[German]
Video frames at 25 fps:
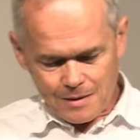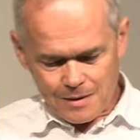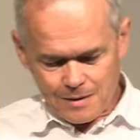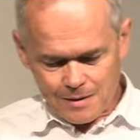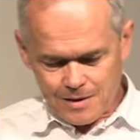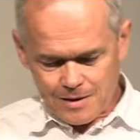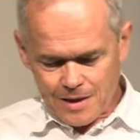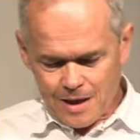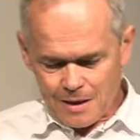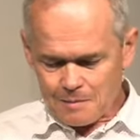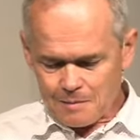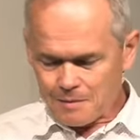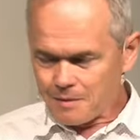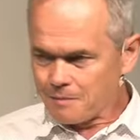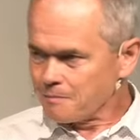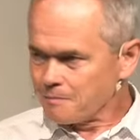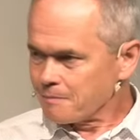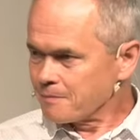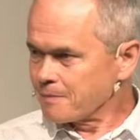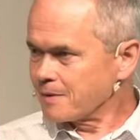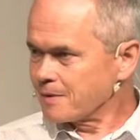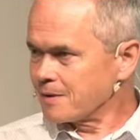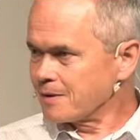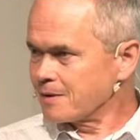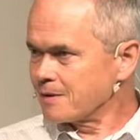ja,
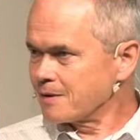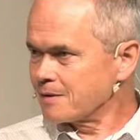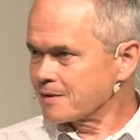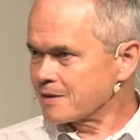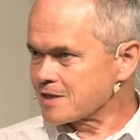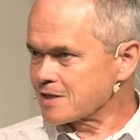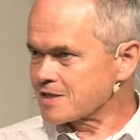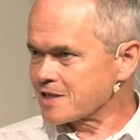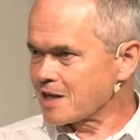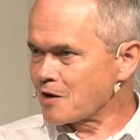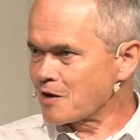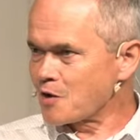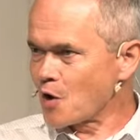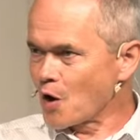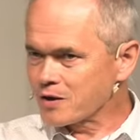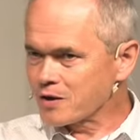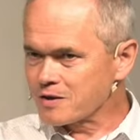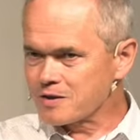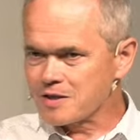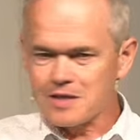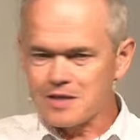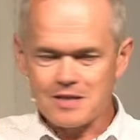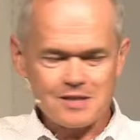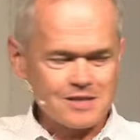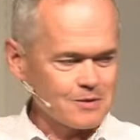dass da Gott
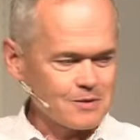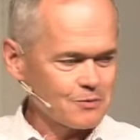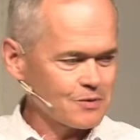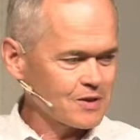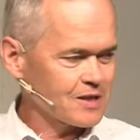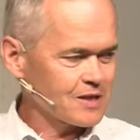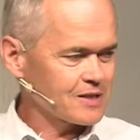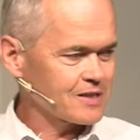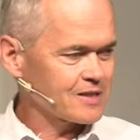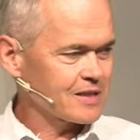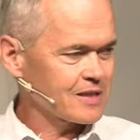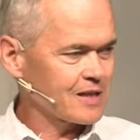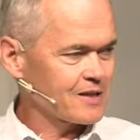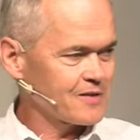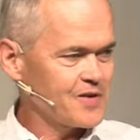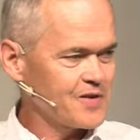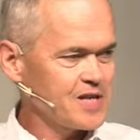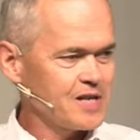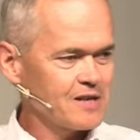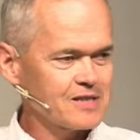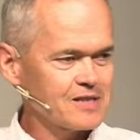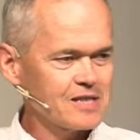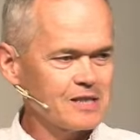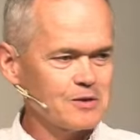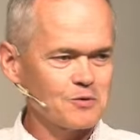ist und dass da
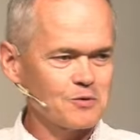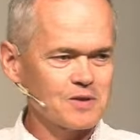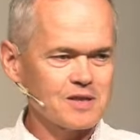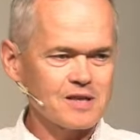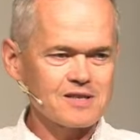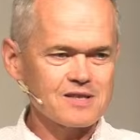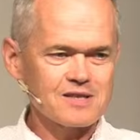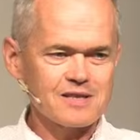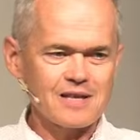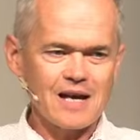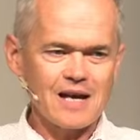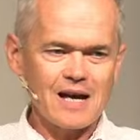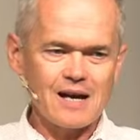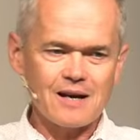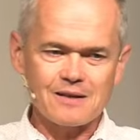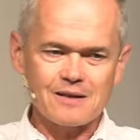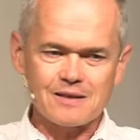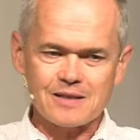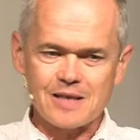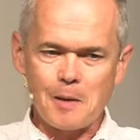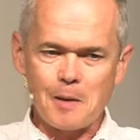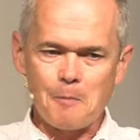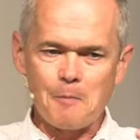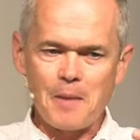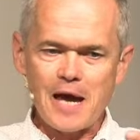wir sind und dass da
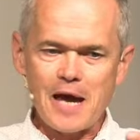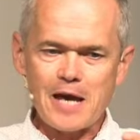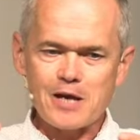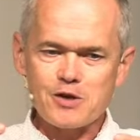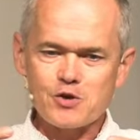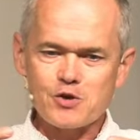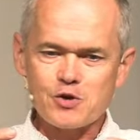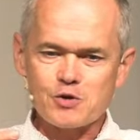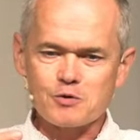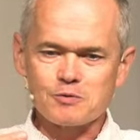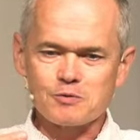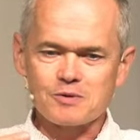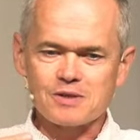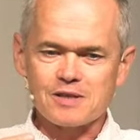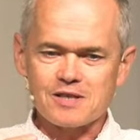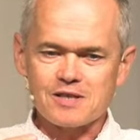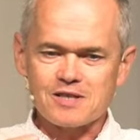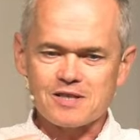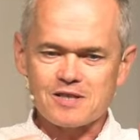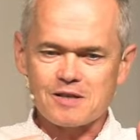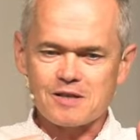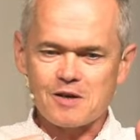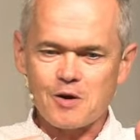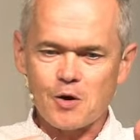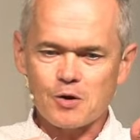der Mensch und dass
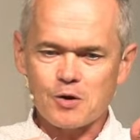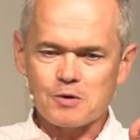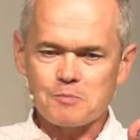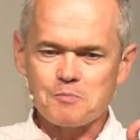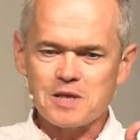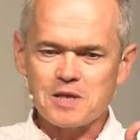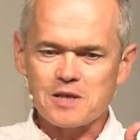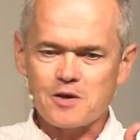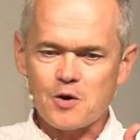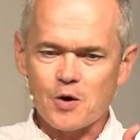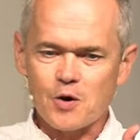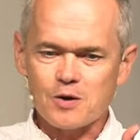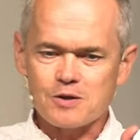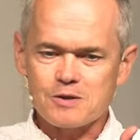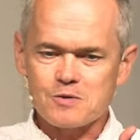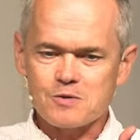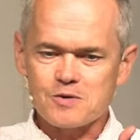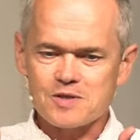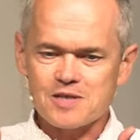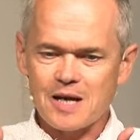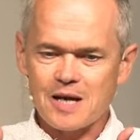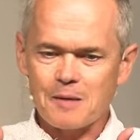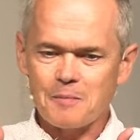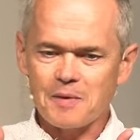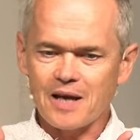Gott mit Gott
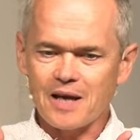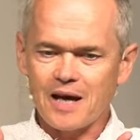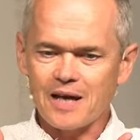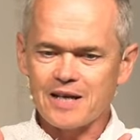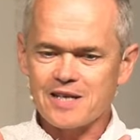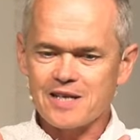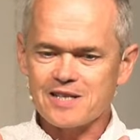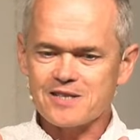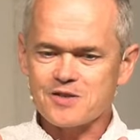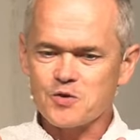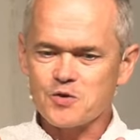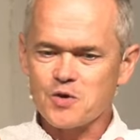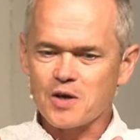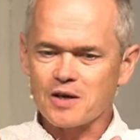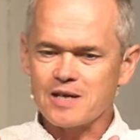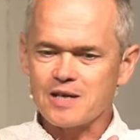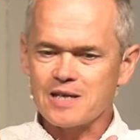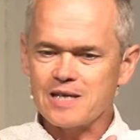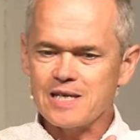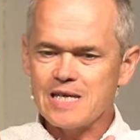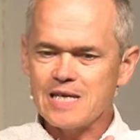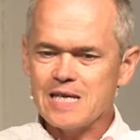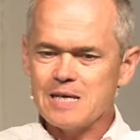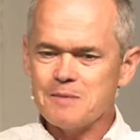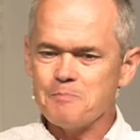zusammen eine
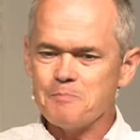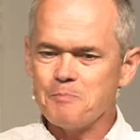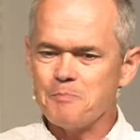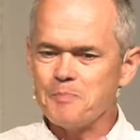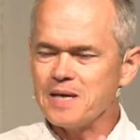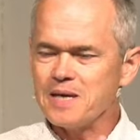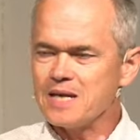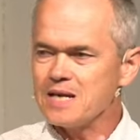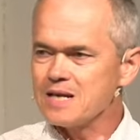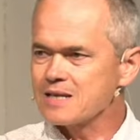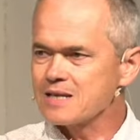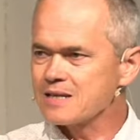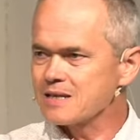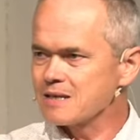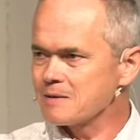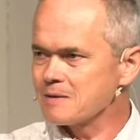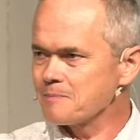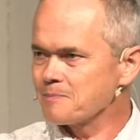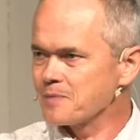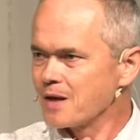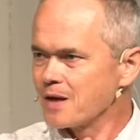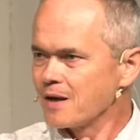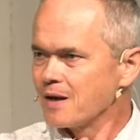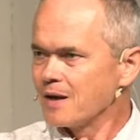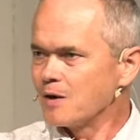Synergie bilden
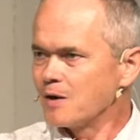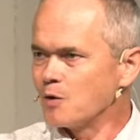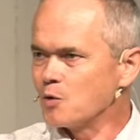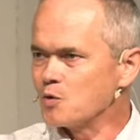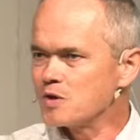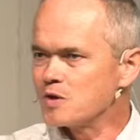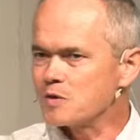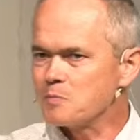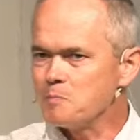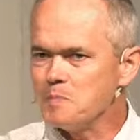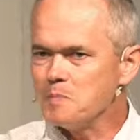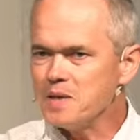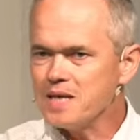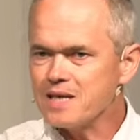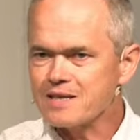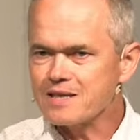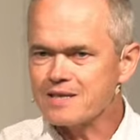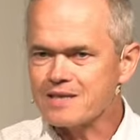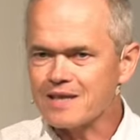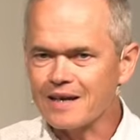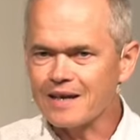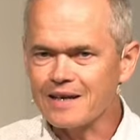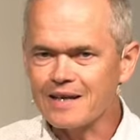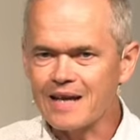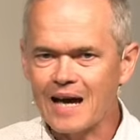und
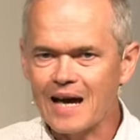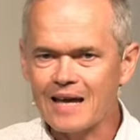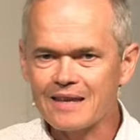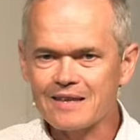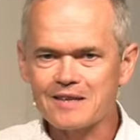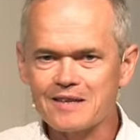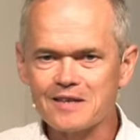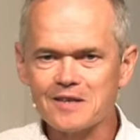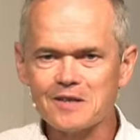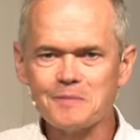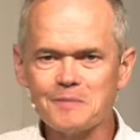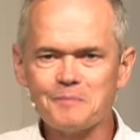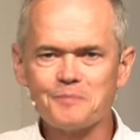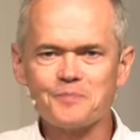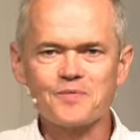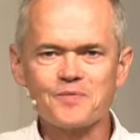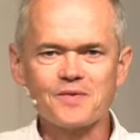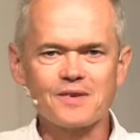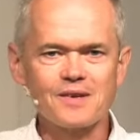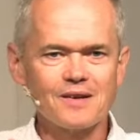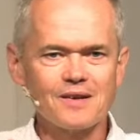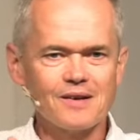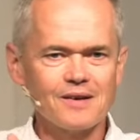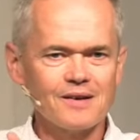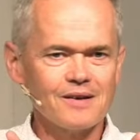miteinander,
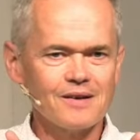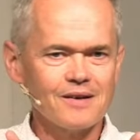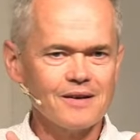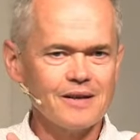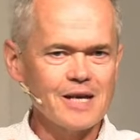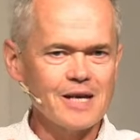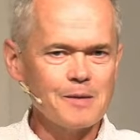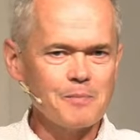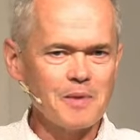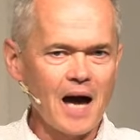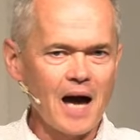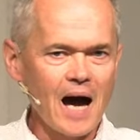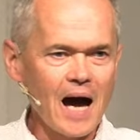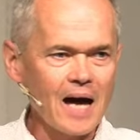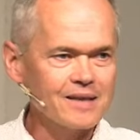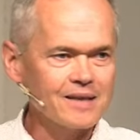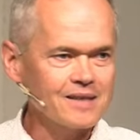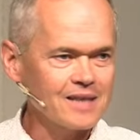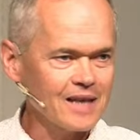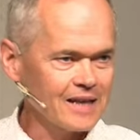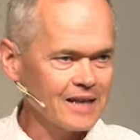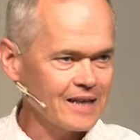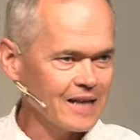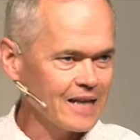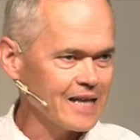eben Hand
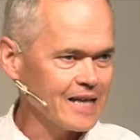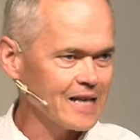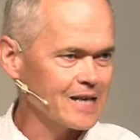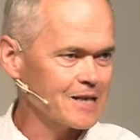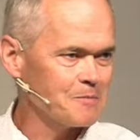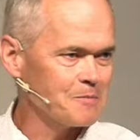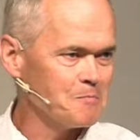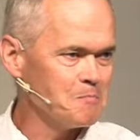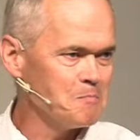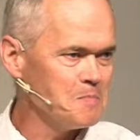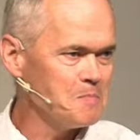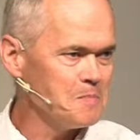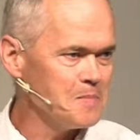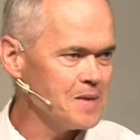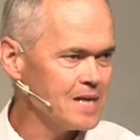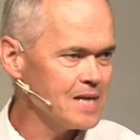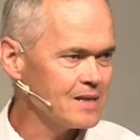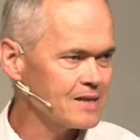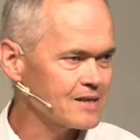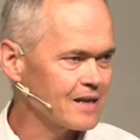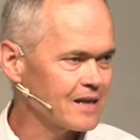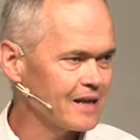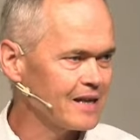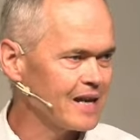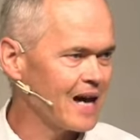anlegen,
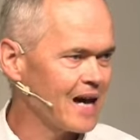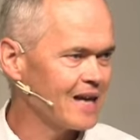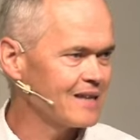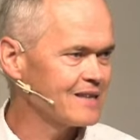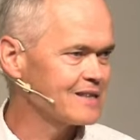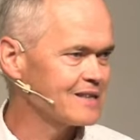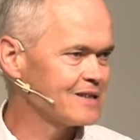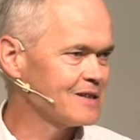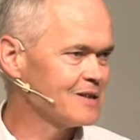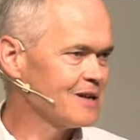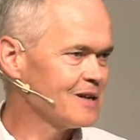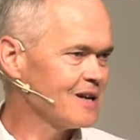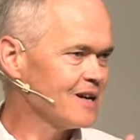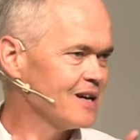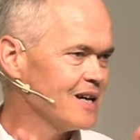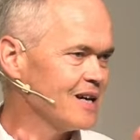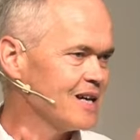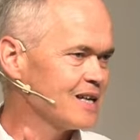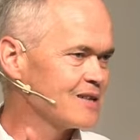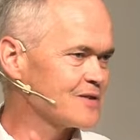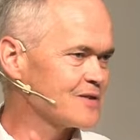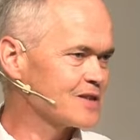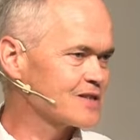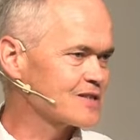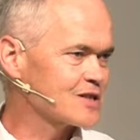miteinander
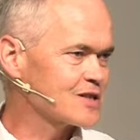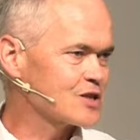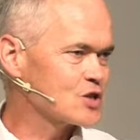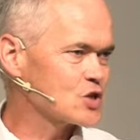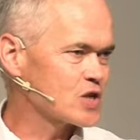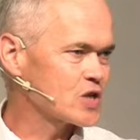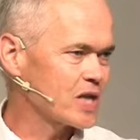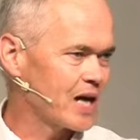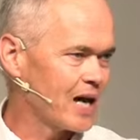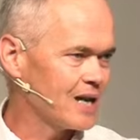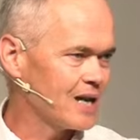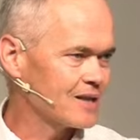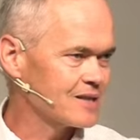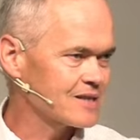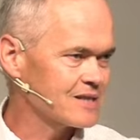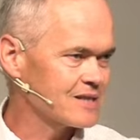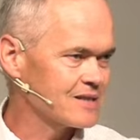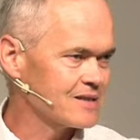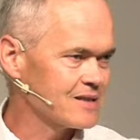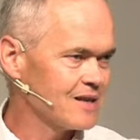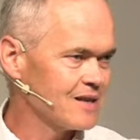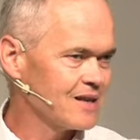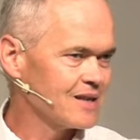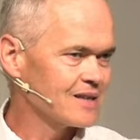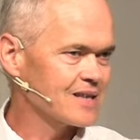etwas
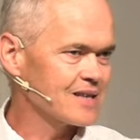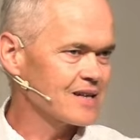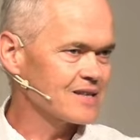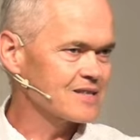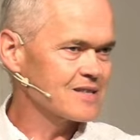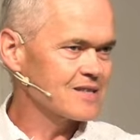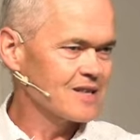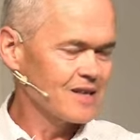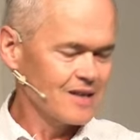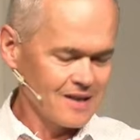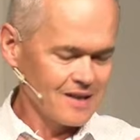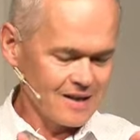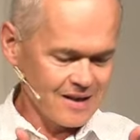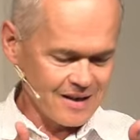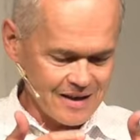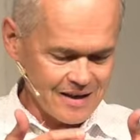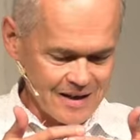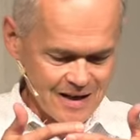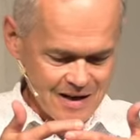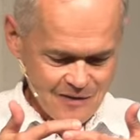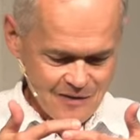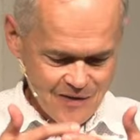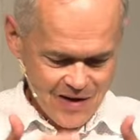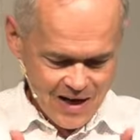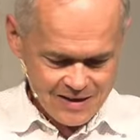gestalten, das
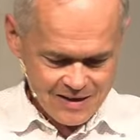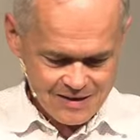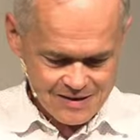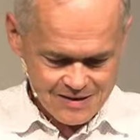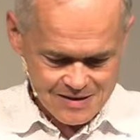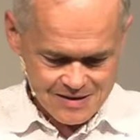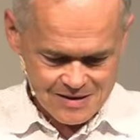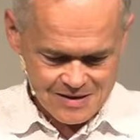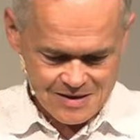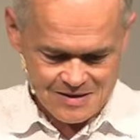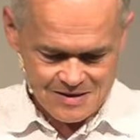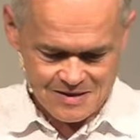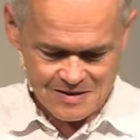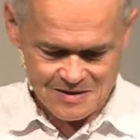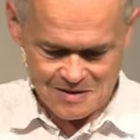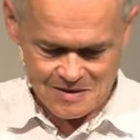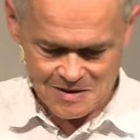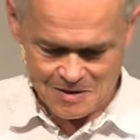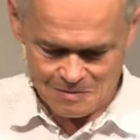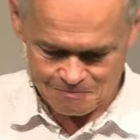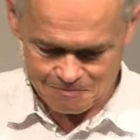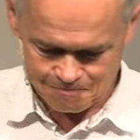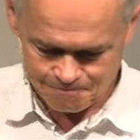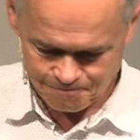relevant ist.